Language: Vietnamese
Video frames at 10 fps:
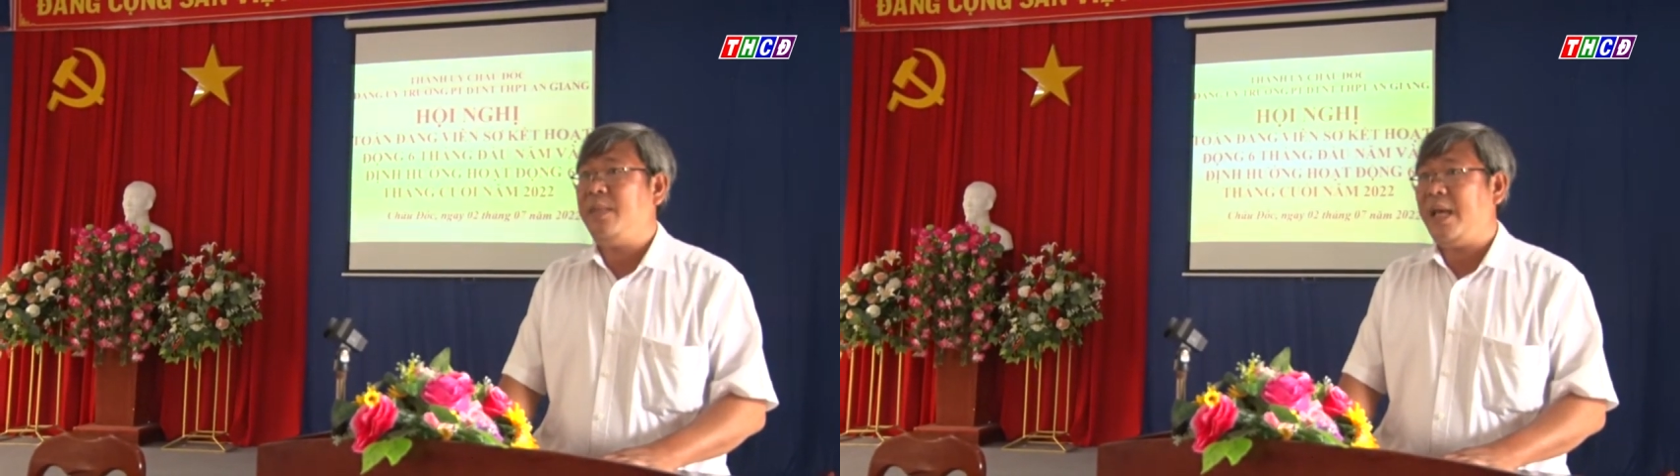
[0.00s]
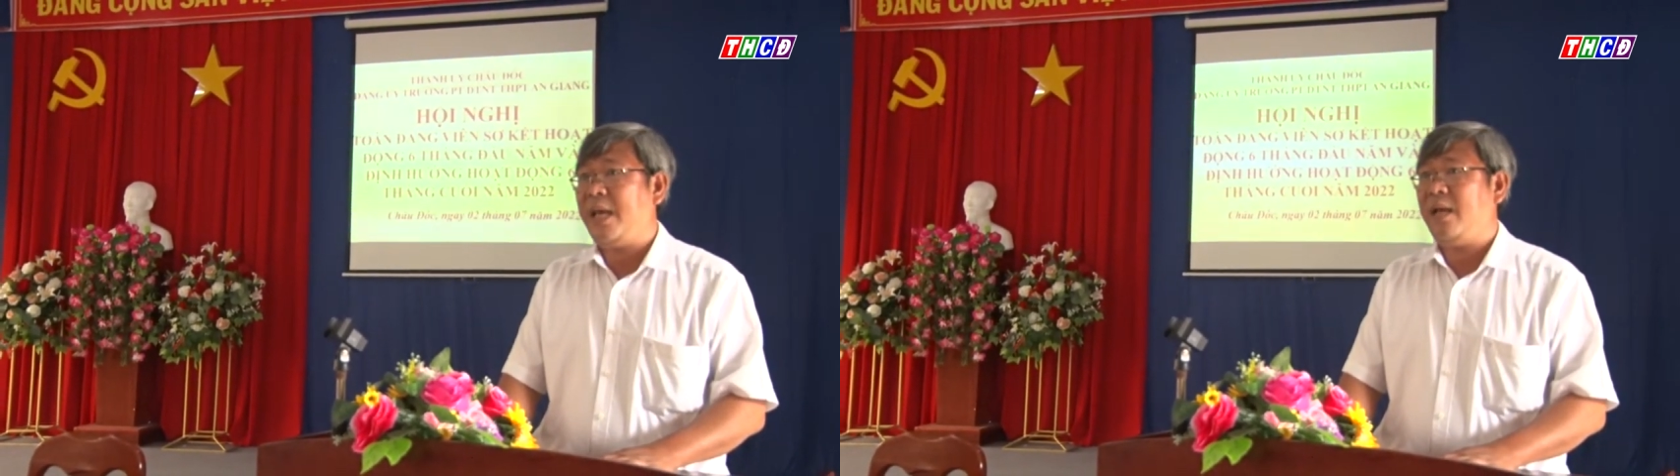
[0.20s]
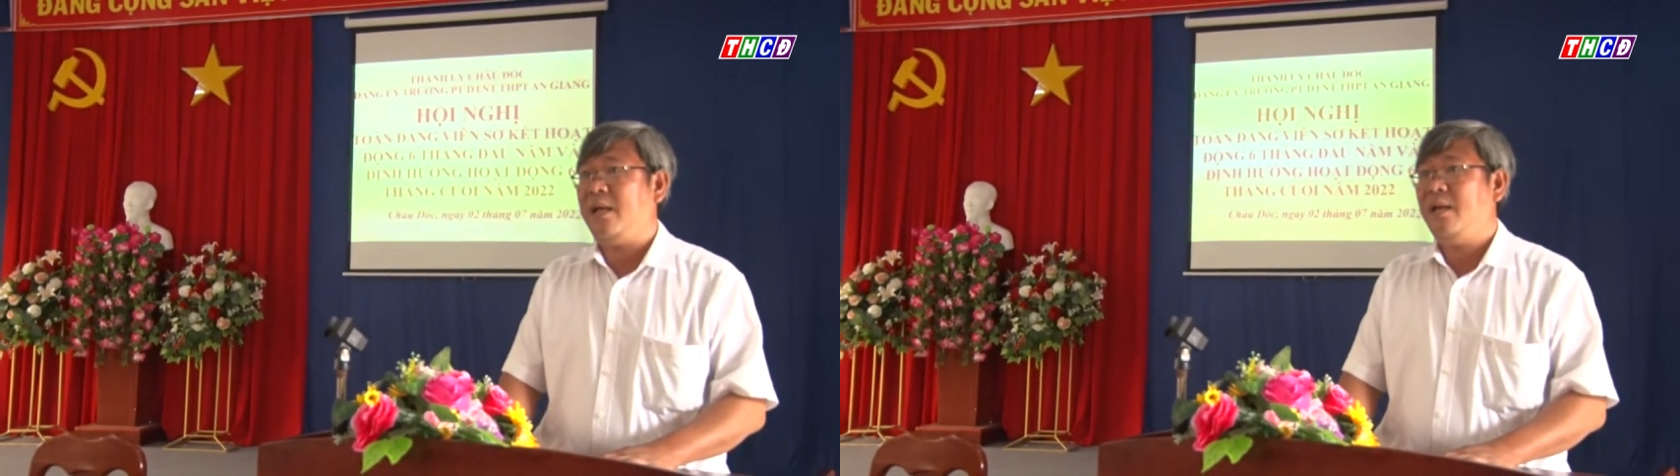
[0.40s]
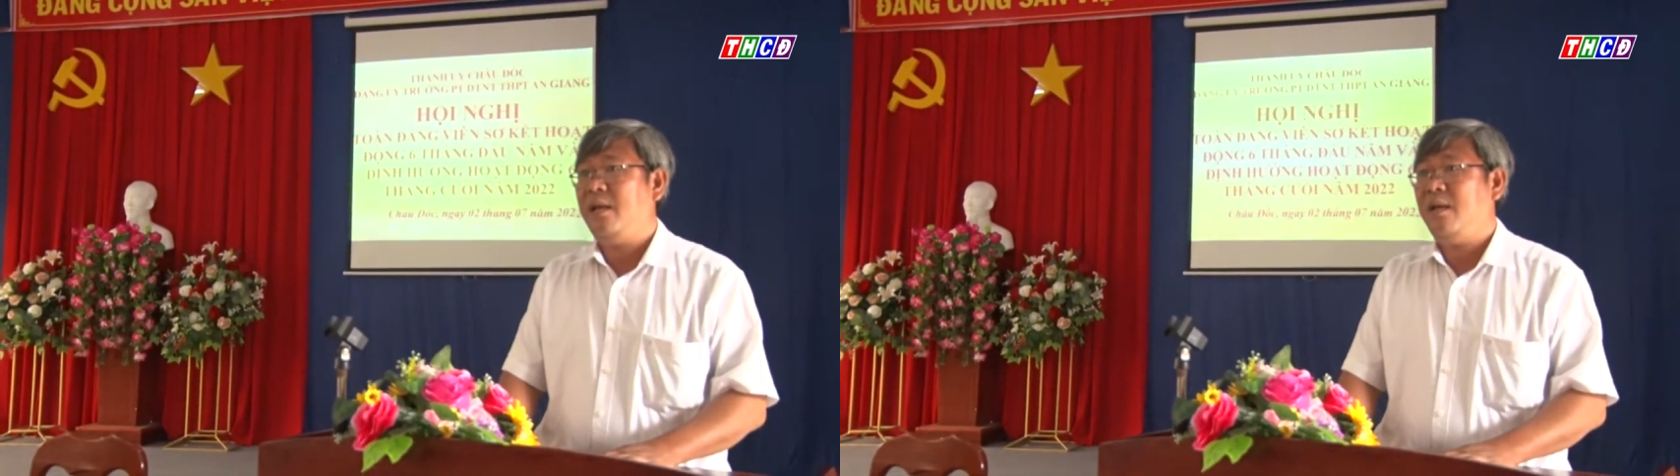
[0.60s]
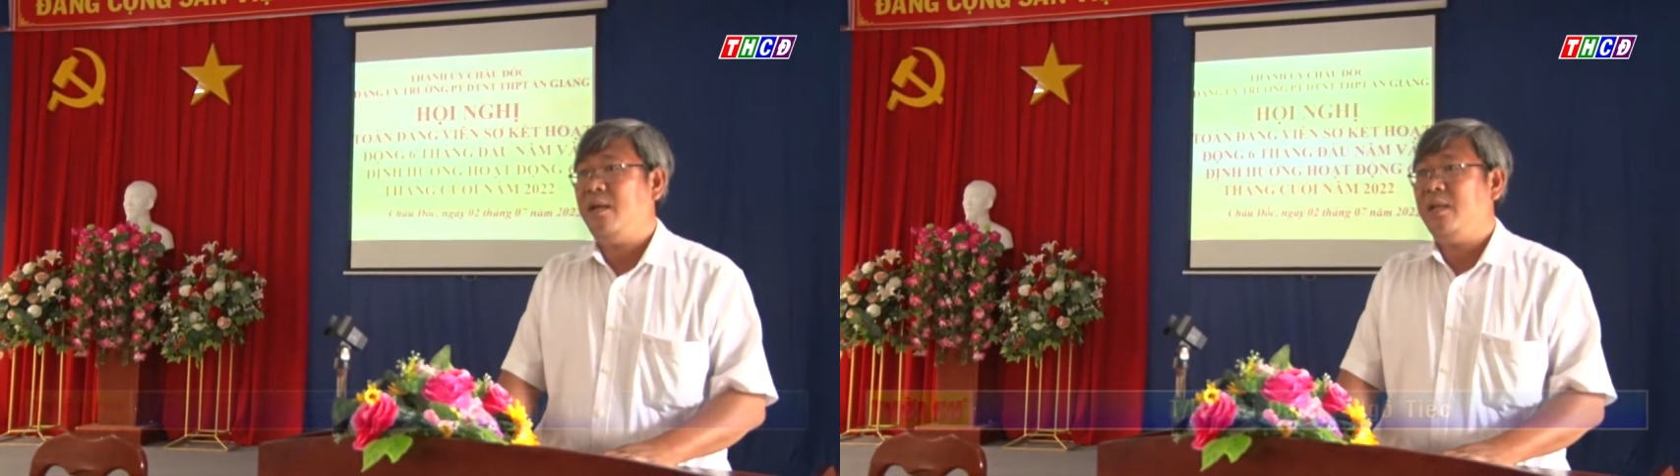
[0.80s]
vụ hiện nay
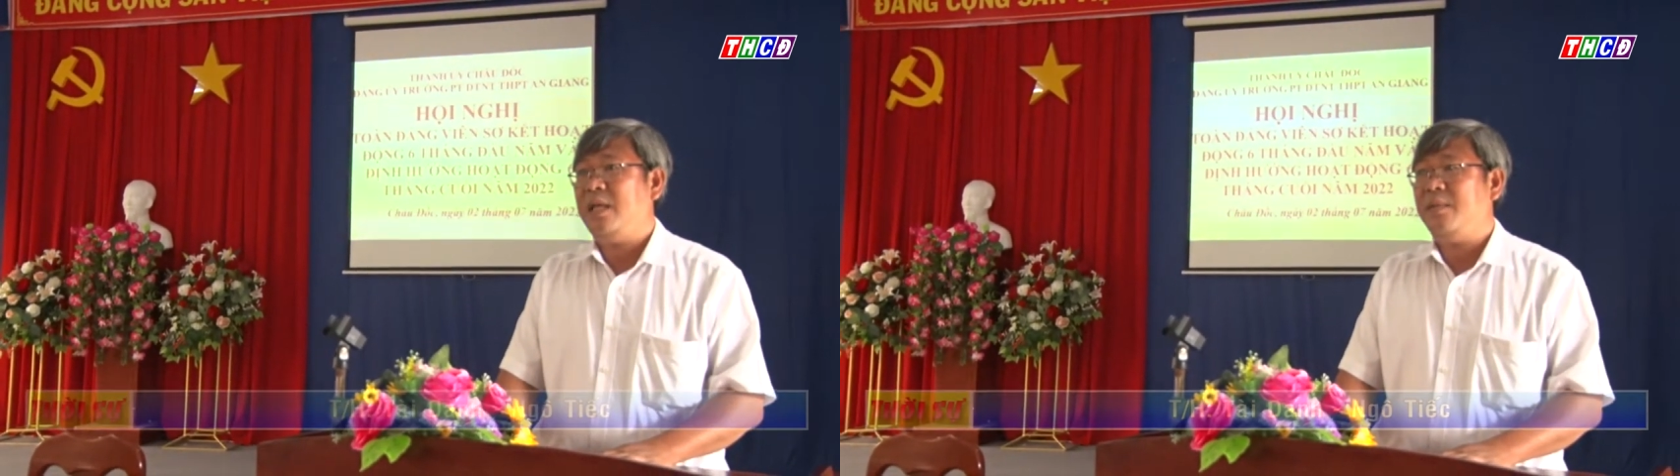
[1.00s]
năm